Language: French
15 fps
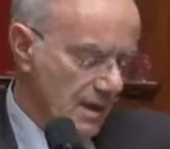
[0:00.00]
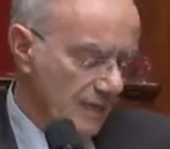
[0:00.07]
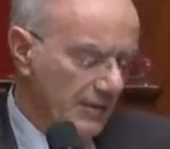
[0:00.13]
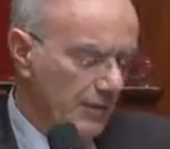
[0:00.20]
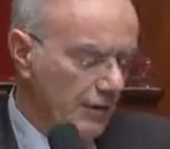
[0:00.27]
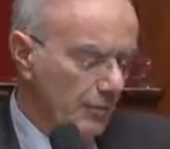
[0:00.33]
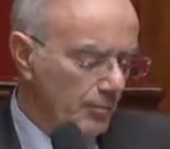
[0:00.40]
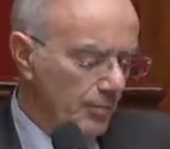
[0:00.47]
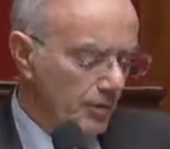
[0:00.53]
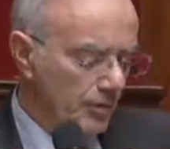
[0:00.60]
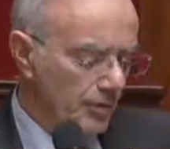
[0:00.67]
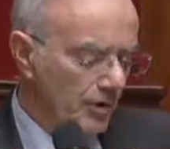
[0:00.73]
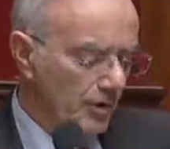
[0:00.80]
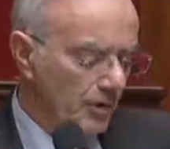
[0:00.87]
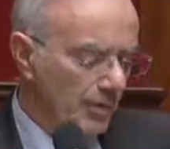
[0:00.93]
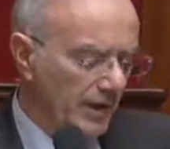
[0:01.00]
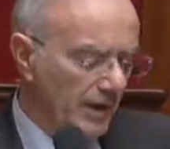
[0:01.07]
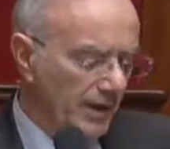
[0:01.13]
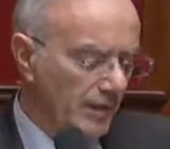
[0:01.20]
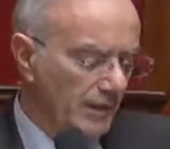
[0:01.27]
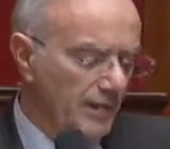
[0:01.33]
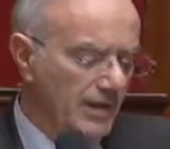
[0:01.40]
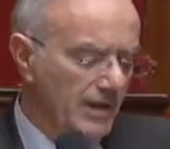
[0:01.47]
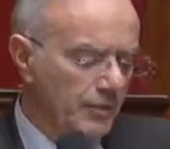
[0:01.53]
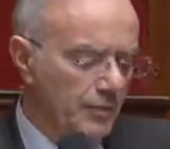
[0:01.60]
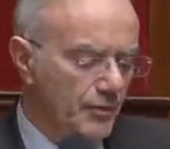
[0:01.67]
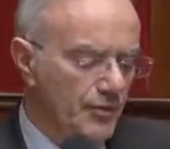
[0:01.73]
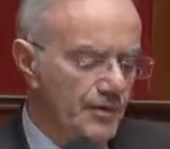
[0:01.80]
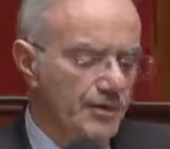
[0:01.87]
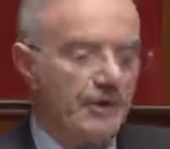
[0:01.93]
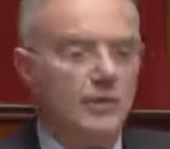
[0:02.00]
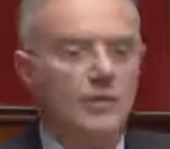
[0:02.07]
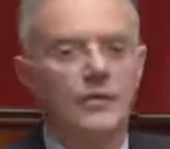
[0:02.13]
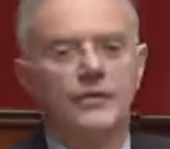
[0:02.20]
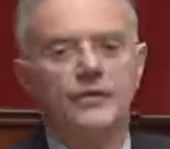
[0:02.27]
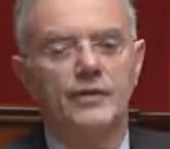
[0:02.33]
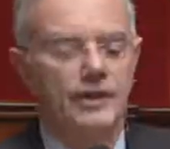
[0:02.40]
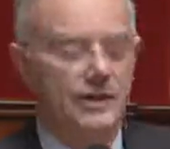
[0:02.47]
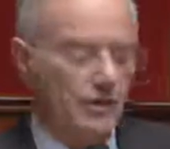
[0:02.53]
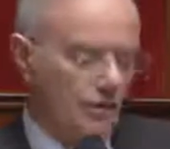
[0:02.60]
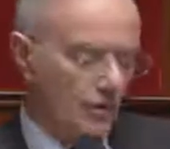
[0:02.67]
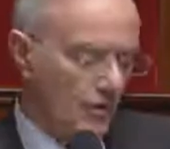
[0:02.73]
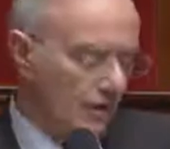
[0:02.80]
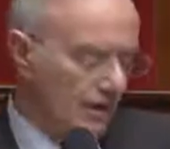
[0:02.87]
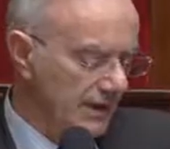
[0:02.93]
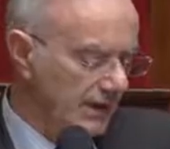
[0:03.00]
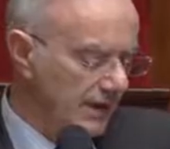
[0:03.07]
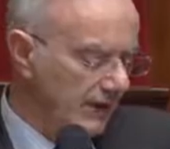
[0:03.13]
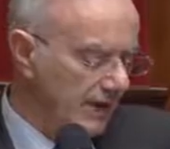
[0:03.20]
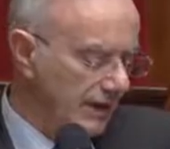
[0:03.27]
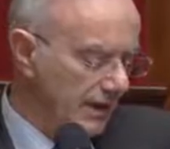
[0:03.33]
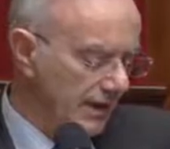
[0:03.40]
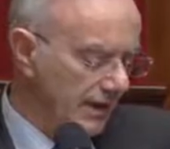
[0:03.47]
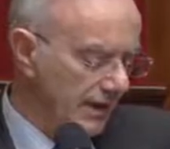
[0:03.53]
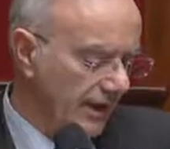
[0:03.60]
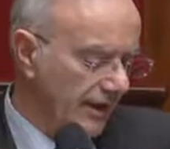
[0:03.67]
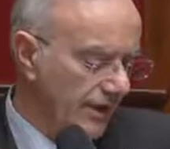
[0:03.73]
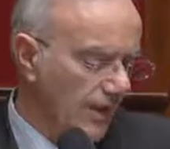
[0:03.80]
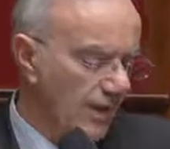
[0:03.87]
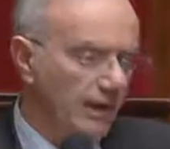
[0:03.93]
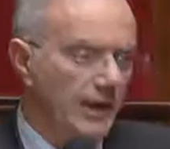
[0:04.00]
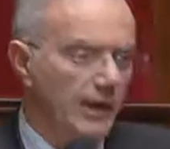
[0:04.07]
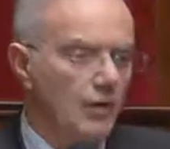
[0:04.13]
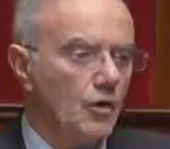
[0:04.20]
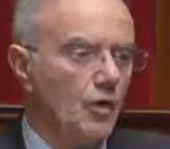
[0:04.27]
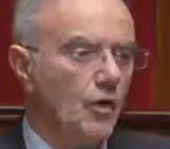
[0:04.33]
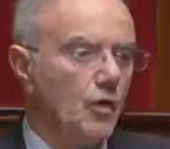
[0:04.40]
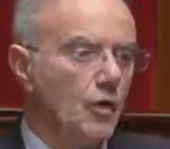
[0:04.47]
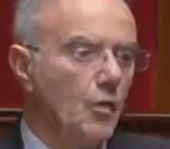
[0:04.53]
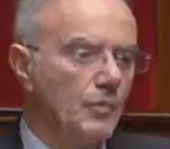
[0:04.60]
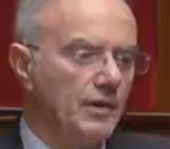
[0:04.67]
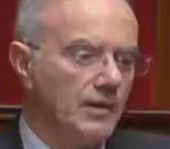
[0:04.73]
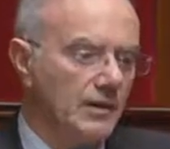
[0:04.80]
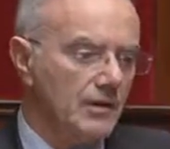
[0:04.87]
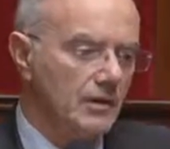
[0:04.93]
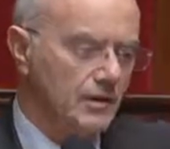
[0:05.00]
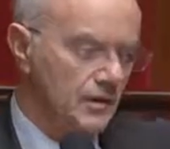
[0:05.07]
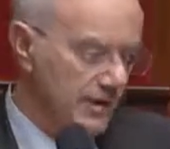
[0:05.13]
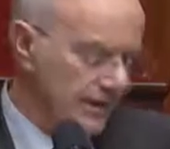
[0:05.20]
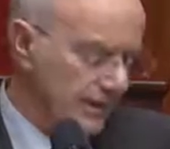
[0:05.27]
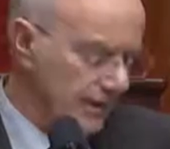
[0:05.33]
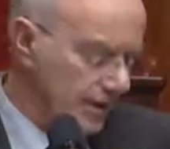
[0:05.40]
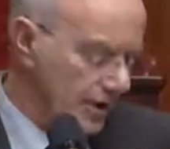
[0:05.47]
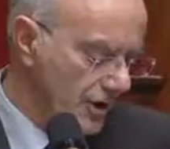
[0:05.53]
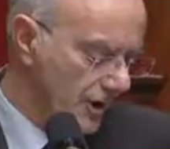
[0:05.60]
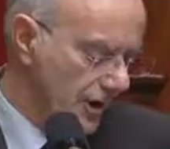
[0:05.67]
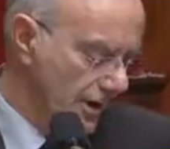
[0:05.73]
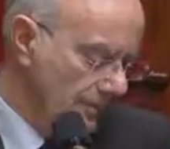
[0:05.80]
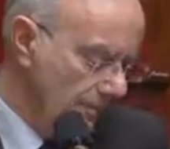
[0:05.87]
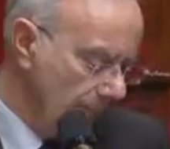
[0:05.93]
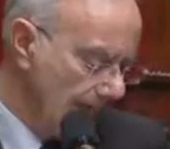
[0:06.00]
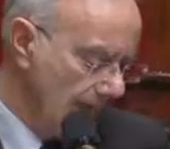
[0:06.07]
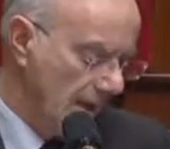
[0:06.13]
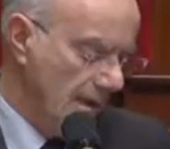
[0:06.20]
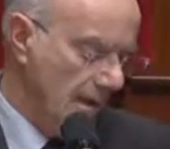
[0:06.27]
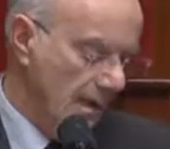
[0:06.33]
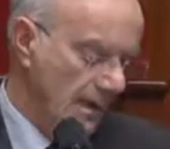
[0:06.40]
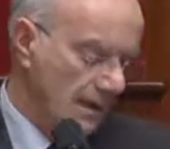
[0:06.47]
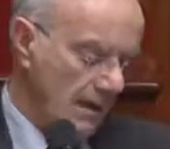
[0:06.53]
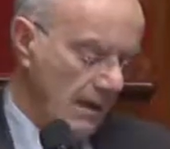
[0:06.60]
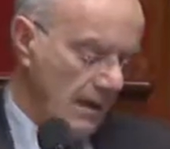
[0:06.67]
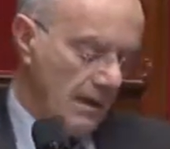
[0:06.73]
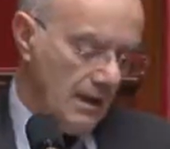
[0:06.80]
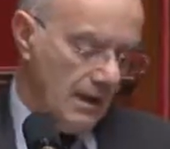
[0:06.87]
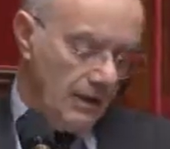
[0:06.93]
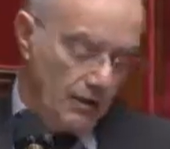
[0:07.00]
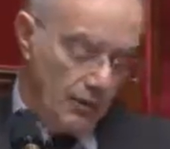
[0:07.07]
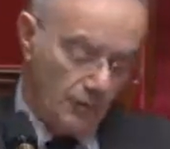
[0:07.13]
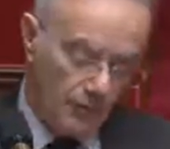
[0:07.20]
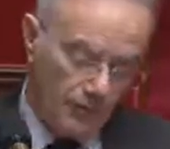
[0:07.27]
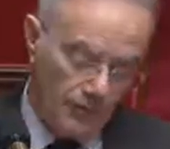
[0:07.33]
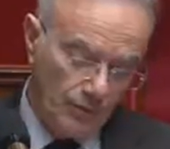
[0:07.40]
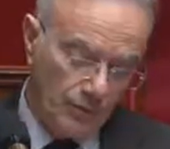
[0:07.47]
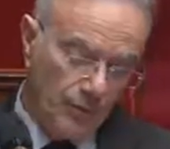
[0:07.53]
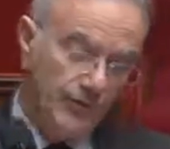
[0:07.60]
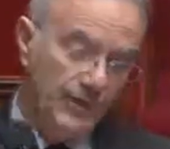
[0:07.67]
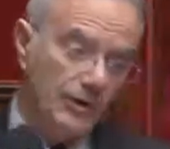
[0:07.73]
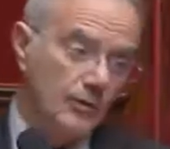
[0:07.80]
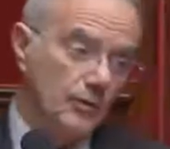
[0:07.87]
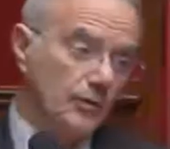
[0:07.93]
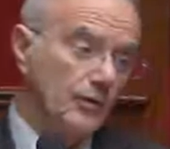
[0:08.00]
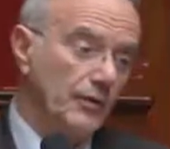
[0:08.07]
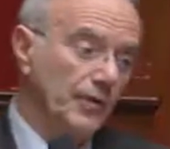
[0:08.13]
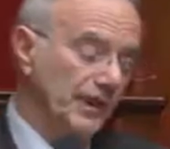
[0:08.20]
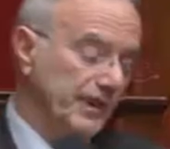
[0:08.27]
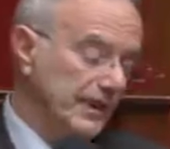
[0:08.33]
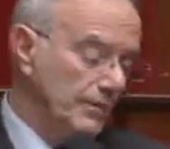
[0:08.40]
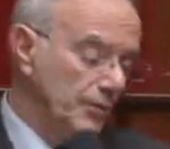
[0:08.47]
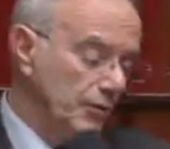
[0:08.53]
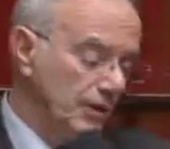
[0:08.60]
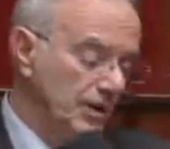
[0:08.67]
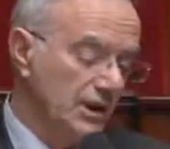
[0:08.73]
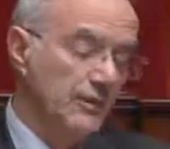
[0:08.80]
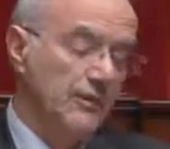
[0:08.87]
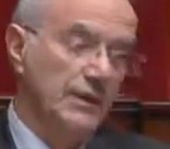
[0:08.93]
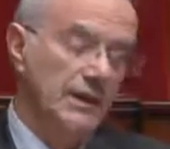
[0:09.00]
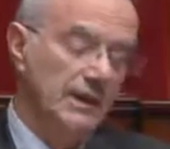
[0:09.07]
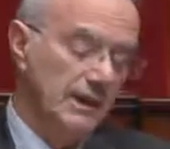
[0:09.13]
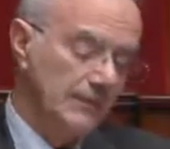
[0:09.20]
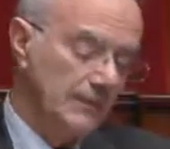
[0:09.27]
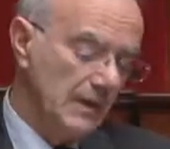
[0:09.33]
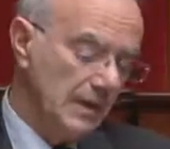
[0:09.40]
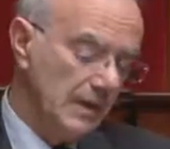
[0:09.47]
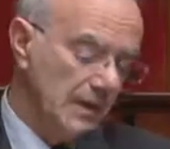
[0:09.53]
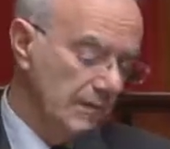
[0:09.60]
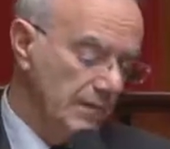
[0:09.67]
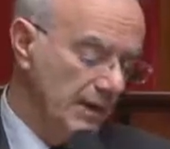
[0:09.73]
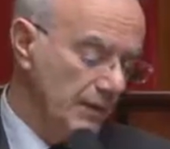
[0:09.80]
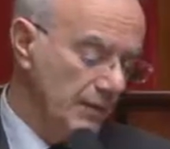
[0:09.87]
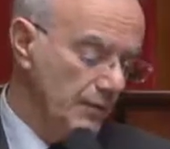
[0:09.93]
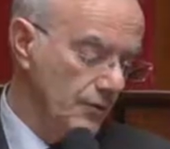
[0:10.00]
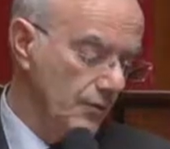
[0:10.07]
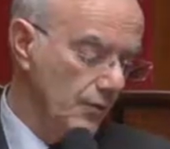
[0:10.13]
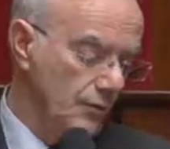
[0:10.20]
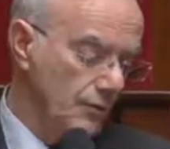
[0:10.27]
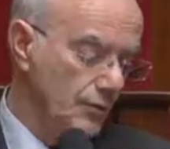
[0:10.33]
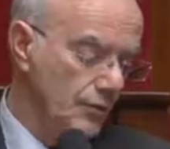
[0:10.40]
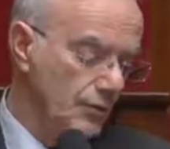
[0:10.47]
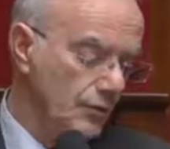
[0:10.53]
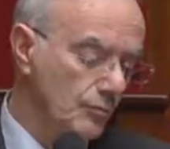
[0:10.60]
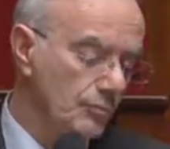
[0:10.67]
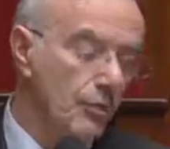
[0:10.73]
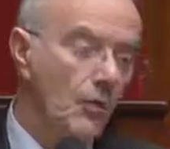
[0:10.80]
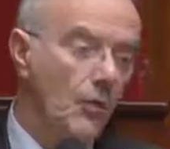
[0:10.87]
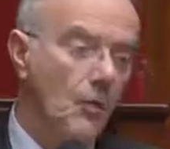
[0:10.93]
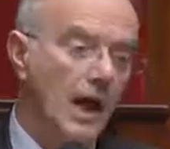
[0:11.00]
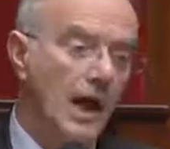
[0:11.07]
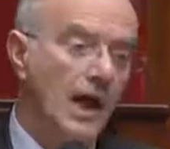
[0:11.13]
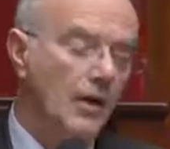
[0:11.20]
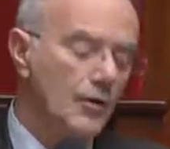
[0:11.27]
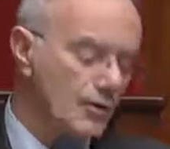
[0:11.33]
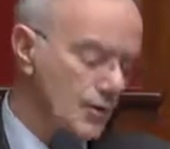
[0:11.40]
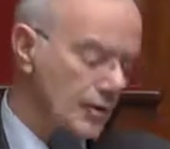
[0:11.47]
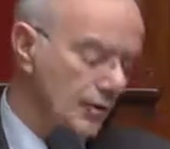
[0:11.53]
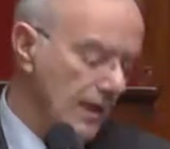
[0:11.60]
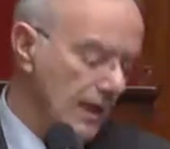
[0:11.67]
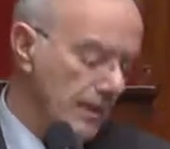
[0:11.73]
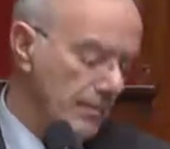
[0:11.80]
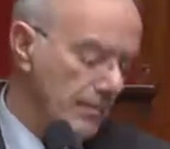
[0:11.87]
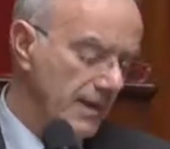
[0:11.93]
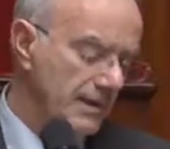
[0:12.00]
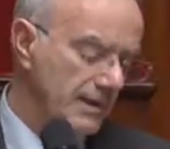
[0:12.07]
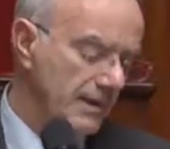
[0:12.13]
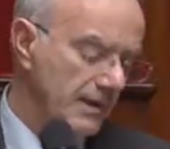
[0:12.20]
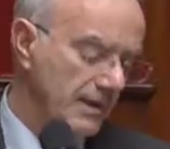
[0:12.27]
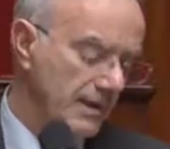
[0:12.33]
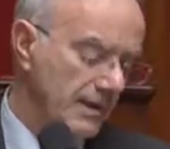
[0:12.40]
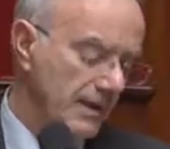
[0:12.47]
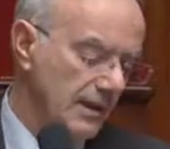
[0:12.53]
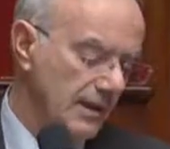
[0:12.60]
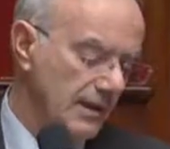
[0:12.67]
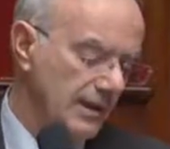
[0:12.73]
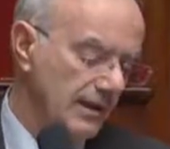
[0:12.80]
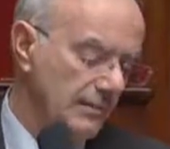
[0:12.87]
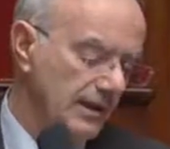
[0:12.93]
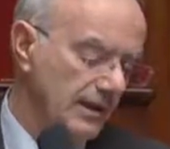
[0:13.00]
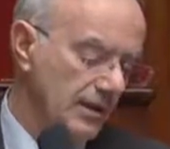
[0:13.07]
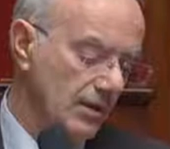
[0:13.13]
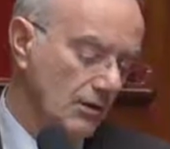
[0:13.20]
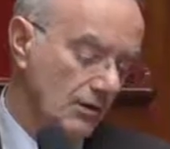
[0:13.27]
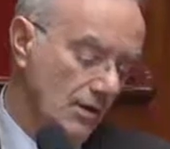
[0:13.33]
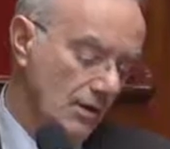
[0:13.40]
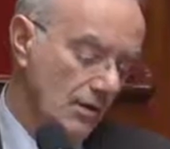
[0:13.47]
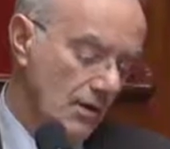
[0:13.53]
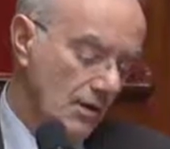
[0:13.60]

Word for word: La métropole du Grand Paris que vous imposez confisque aux collectivités territoriales leurs compétences stratégiques. Les communes deviendront de véritables coquilles vides, les maires seront juste bons à recevoir la plainte sociale des habitants